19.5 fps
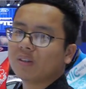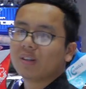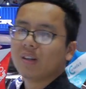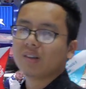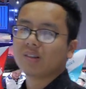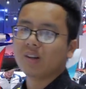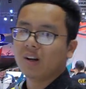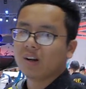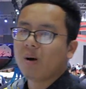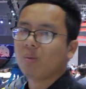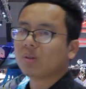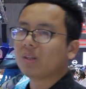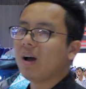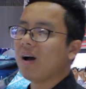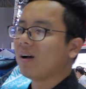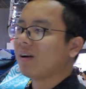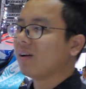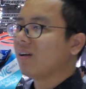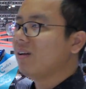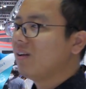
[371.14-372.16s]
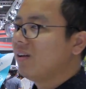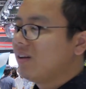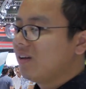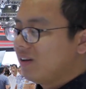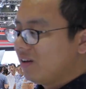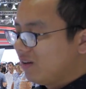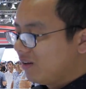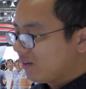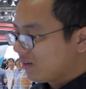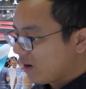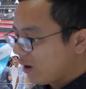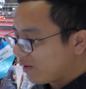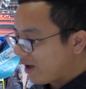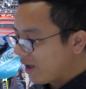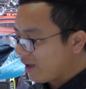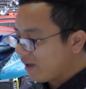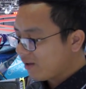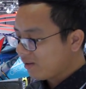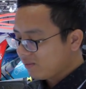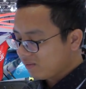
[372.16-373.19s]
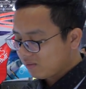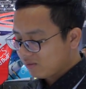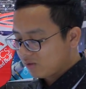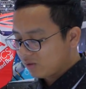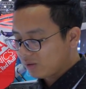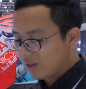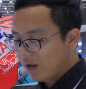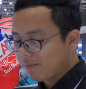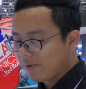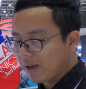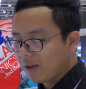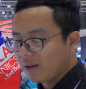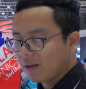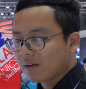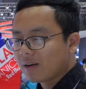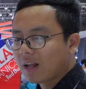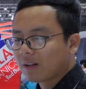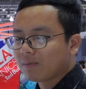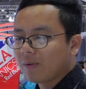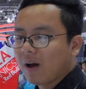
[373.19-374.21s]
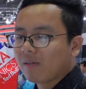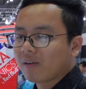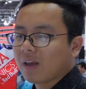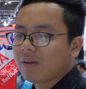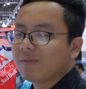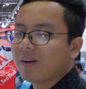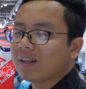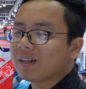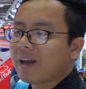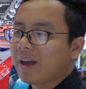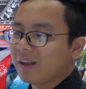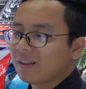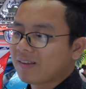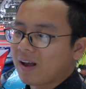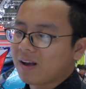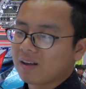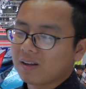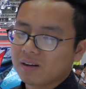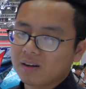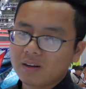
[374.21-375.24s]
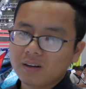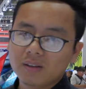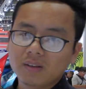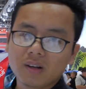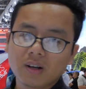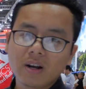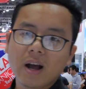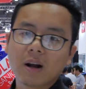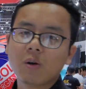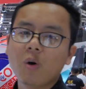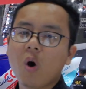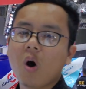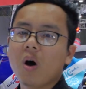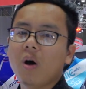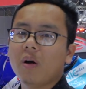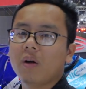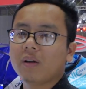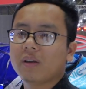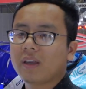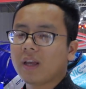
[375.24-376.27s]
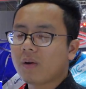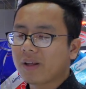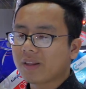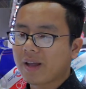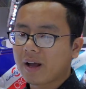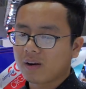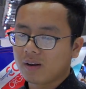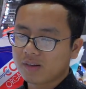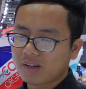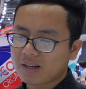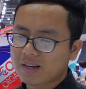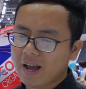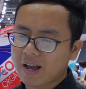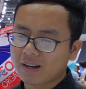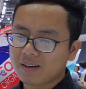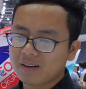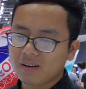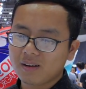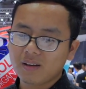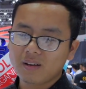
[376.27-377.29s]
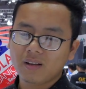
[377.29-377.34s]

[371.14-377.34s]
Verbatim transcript: thực sự là không tưởng điều đấy chúng ta phải đặt vào cái văn cảnh rằng những đường đua cái đoạn thẳng nó rất ngắn